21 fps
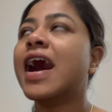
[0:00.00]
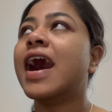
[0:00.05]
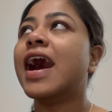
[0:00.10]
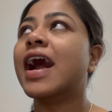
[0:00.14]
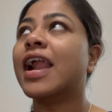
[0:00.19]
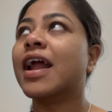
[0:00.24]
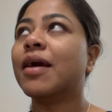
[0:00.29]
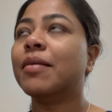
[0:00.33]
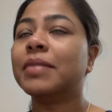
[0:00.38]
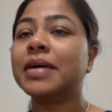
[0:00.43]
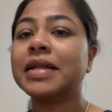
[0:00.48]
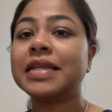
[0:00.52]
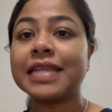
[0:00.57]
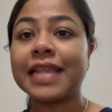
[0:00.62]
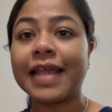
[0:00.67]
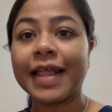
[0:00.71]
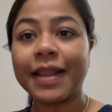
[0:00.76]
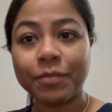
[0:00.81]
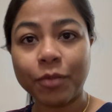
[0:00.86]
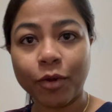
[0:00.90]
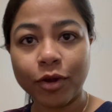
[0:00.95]
আর আমার
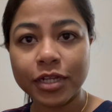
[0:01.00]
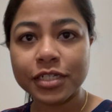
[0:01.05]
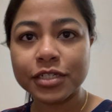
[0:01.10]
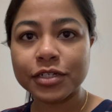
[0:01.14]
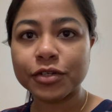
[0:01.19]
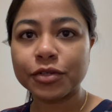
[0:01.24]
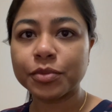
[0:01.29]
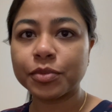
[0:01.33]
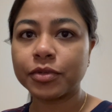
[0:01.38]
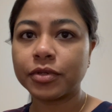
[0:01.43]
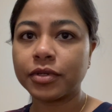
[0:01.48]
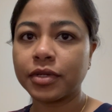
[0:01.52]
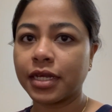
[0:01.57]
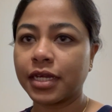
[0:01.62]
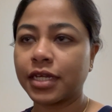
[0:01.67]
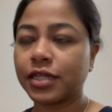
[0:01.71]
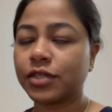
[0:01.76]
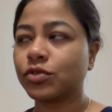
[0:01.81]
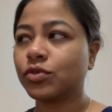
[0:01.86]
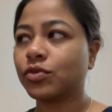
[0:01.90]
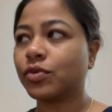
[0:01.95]
নেল পলিশের ওপর না
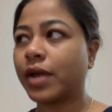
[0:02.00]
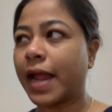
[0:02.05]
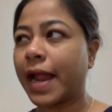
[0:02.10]
একটু